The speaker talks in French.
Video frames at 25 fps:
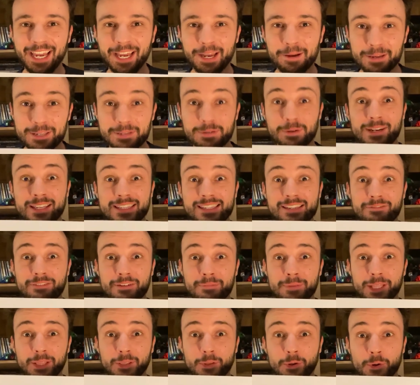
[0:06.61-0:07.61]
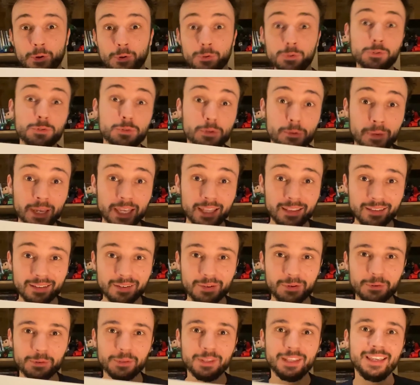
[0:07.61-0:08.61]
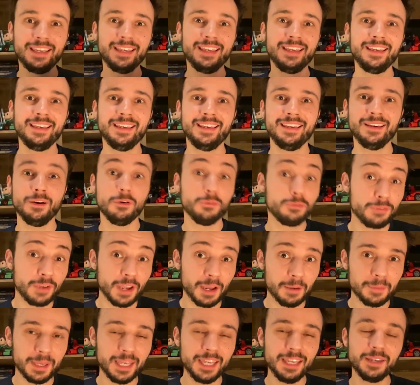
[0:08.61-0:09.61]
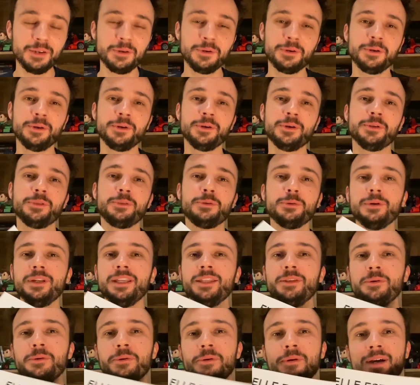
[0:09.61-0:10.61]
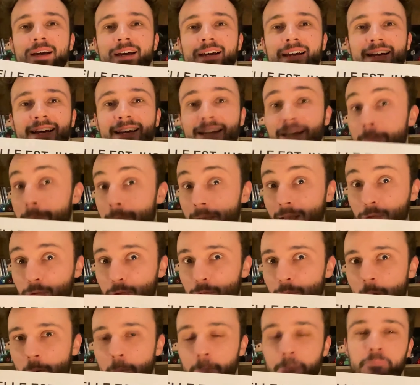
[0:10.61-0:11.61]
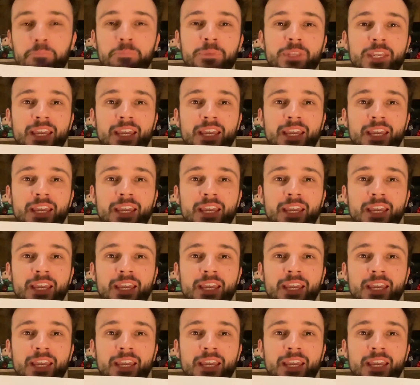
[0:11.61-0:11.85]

Parce que là ça fait maintenant une semaine qu'on est enfermés euh, tous les deux à l'appartement.